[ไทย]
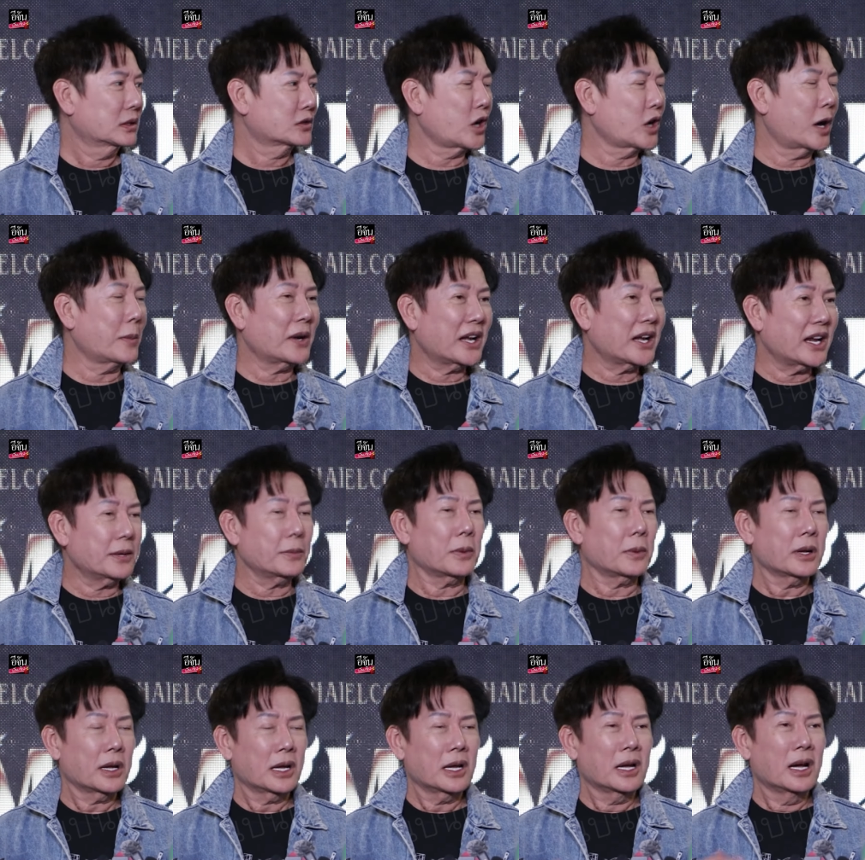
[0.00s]
ซ้อมไปเล่น
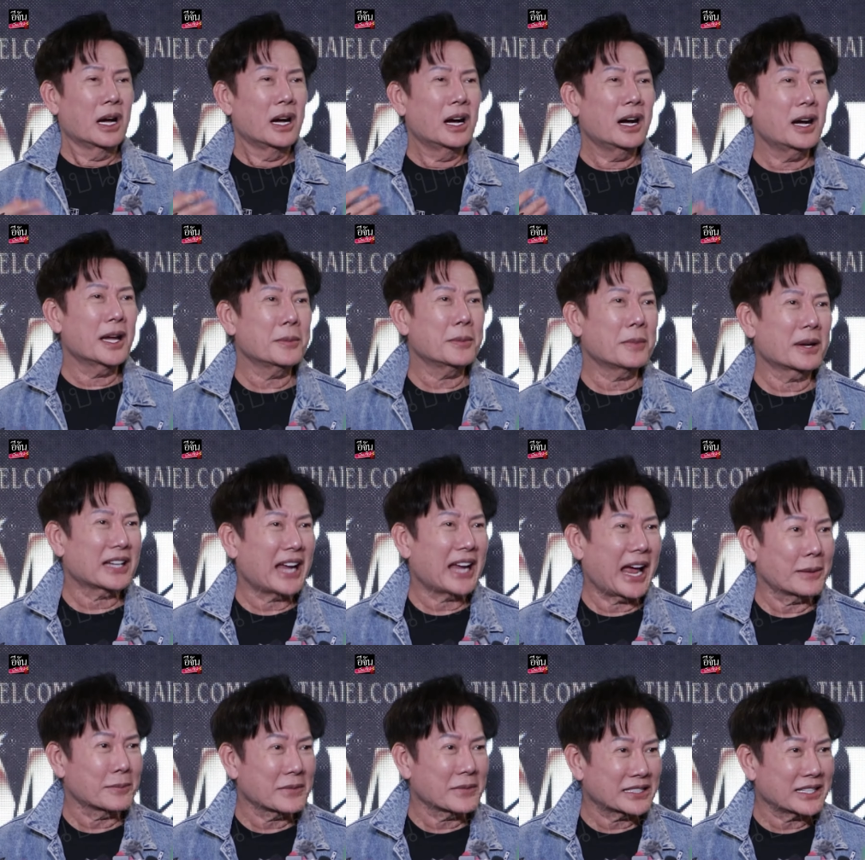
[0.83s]
เฮ้ย
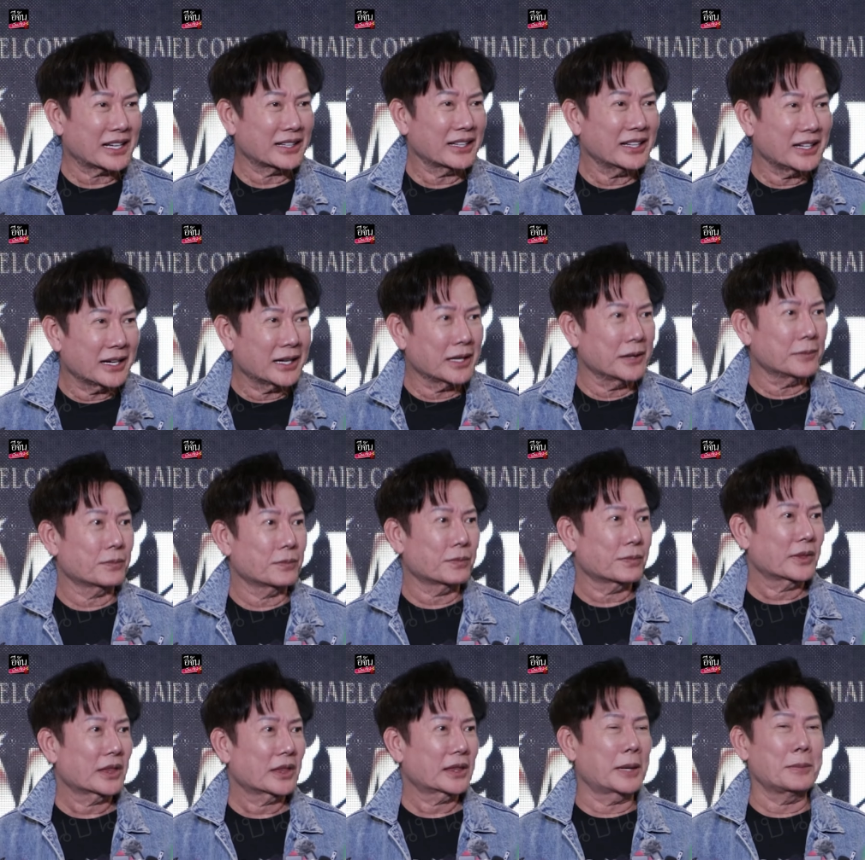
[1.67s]
งานมันจะเริ่ม
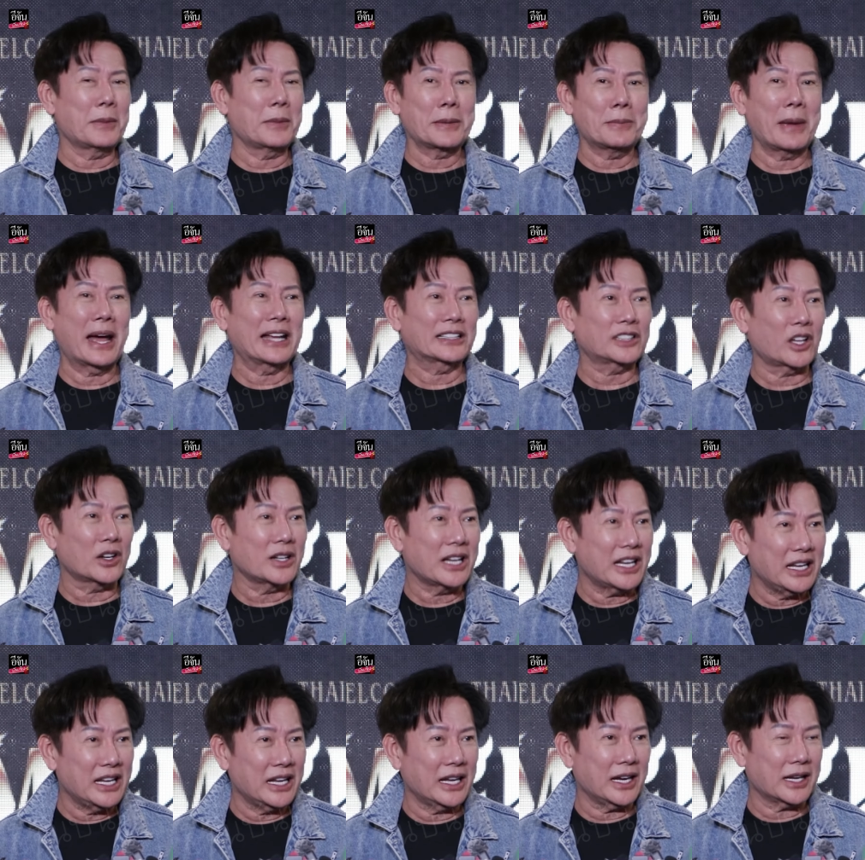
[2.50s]
ทำไมมาตอน
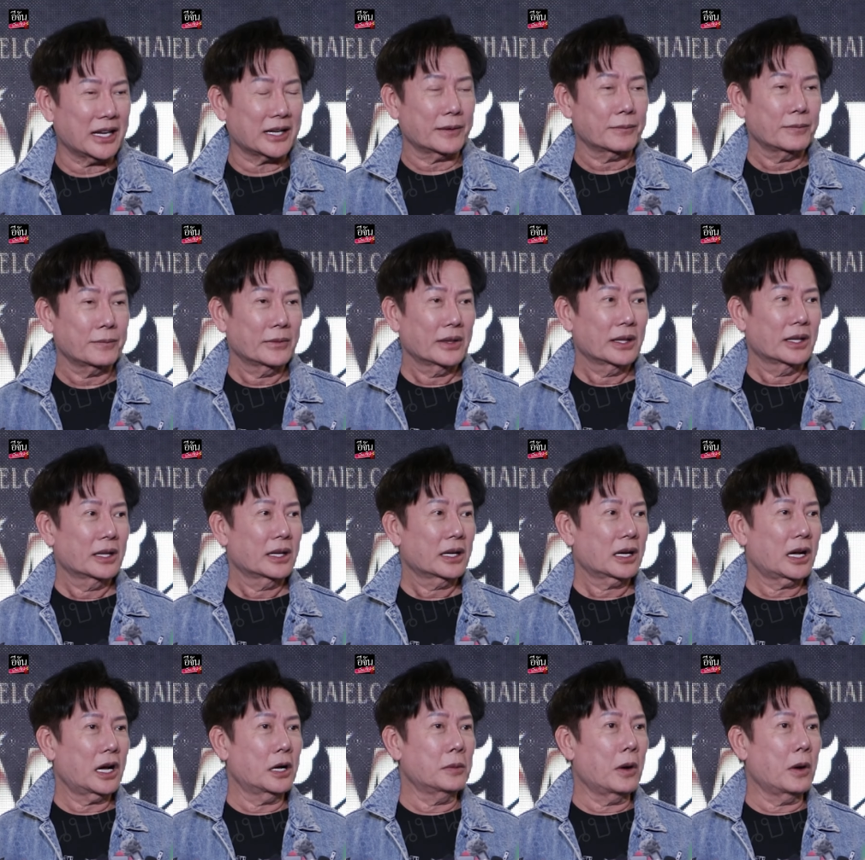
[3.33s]
นี้
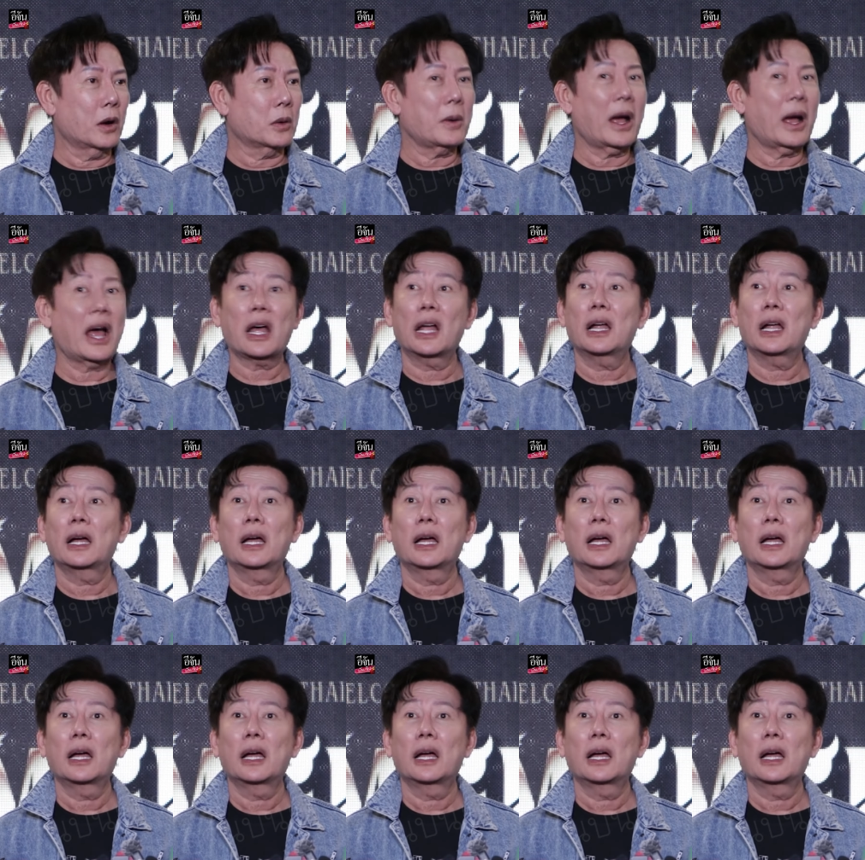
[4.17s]
เขาบอกว่า